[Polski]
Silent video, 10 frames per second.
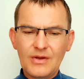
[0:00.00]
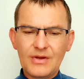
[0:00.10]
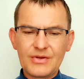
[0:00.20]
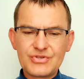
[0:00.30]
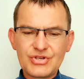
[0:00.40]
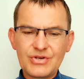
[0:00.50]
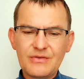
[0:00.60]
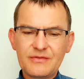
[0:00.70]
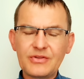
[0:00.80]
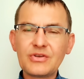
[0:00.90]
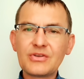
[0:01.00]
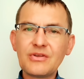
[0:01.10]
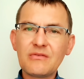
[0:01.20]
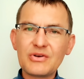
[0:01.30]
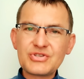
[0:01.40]
E, czy wtedy,
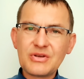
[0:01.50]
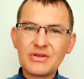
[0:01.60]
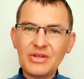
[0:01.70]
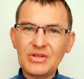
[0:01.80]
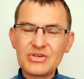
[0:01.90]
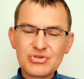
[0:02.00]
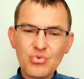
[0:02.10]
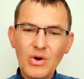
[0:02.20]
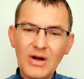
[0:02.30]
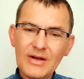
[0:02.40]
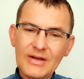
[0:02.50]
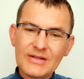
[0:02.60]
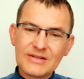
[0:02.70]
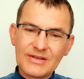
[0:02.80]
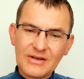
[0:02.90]
gdy właśnie Jeszua,
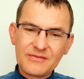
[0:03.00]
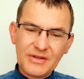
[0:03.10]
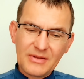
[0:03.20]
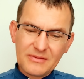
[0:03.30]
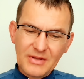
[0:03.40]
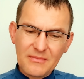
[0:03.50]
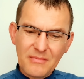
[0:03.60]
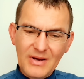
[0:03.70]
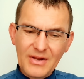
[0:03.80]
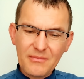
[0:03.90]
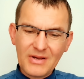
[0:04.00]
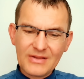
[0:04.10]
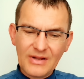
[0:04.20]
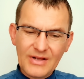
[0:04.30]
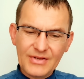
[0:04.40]
tak jak w tej, tej Marii
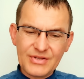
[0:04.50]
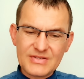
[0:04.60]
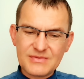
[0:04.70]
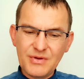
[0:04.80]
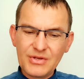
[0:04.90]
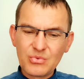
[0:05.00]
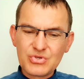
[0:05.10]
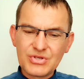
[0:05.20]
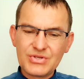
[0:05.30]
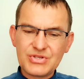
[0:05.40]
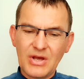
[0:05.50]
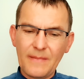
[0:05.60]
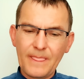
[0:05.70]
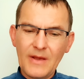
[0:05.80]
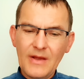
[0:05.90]
Magdalenie, zmienił życie,
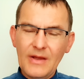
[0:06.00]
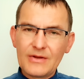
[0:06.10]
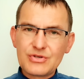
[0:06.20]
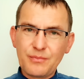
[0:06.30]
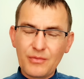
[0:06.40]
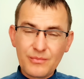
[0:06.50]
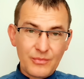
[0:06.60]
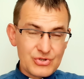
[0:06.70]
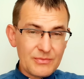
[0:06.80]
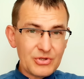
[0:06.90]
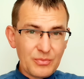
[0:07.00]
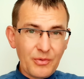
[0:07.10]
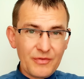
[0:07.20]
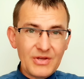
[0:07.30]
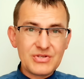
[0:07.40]
czy możemy to
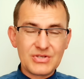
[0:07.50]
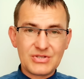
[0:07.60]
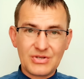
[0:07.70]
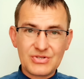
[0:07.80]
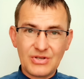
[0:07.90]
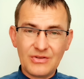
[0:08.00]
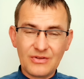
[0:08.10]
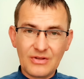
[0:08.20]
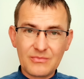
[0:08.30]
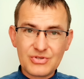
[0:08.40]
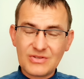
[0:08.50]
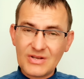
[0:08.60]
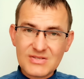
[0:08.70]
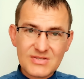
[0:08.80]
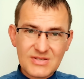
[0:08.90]
powiedzieć też innym, że
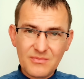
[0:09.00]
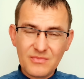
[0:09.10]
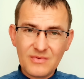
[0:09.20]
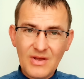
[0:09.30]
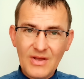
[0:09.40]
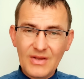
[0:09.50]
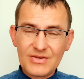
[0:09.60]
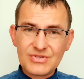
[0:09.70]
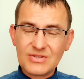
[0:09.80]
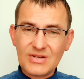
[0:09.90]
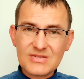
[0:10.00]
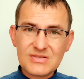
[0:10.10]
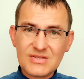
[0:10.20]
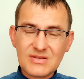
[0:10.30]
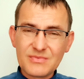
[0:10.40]
teraz jestem, że teraz
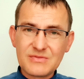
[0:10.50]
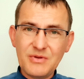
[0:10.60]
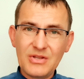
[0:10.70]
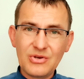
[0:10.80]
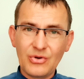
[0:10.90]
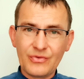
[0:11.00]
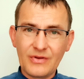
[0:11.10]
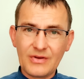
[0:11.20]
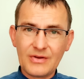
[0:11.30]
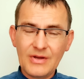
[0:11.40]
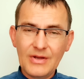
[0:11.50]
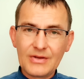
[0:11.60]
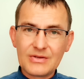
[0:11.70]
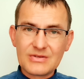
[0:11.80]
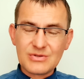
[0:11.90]
jestem zmieniony,
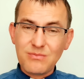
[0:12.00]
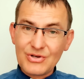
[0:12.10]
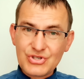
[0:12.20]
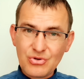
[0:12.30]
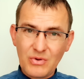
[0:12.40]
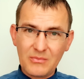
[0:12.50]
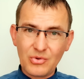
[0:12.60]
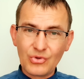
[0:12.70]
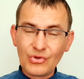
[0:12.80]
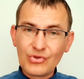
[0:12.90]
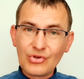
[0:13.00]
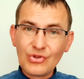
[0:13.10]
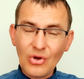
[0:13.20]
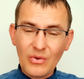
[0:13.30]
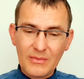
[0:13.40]
Zobaczyłem Go,
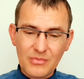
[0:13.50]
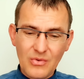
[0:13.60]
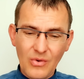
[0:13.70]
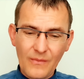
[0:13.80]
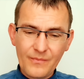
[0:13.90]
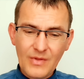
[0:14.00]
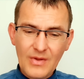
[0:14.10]
dotknąłem Go.